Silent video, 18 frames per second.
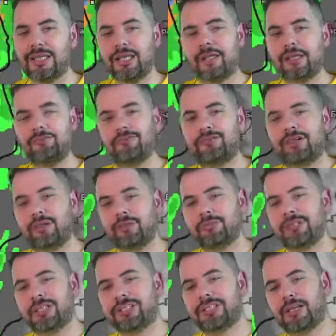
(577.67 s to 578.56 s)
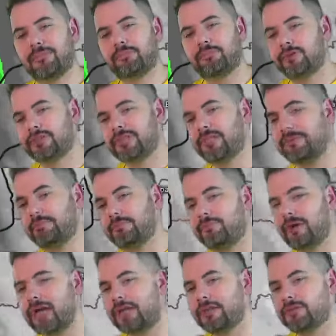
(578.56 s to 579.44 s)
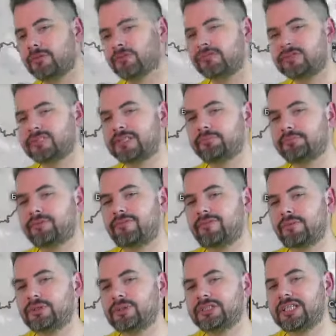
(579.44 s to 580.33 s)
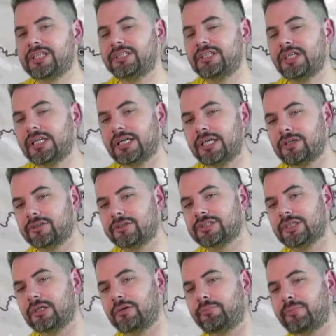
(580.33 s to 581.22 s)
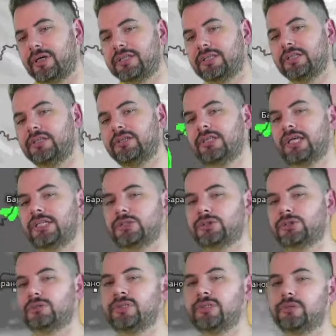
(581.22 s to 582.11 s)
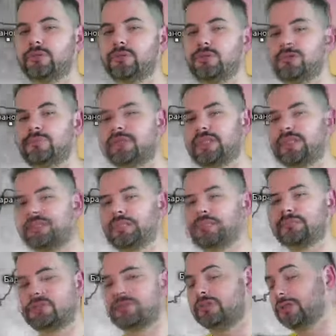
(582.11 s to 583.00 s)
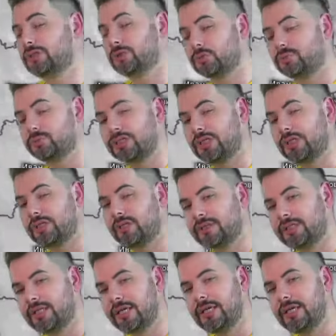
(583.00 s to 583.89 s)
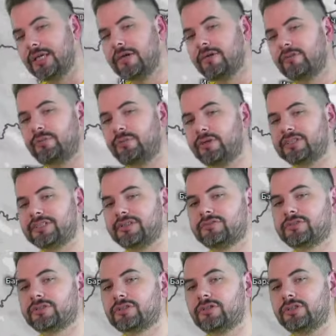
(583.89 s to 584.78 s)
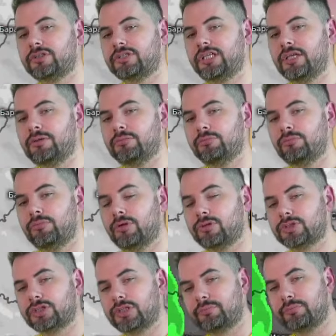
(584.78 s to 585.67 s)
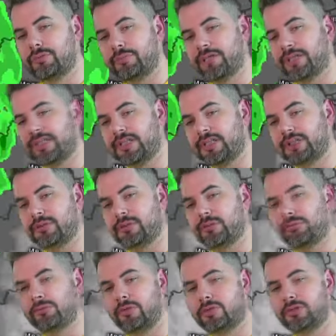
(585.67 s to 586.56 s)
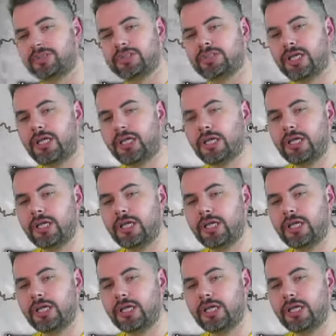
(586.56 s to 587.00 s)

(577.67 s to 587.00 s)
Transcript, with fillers: W wielu miejscach Polski będą występowały zanikające opady deszczu, będą to opady deszczu przelotne. W Polsce wschodniej może popadać mocniej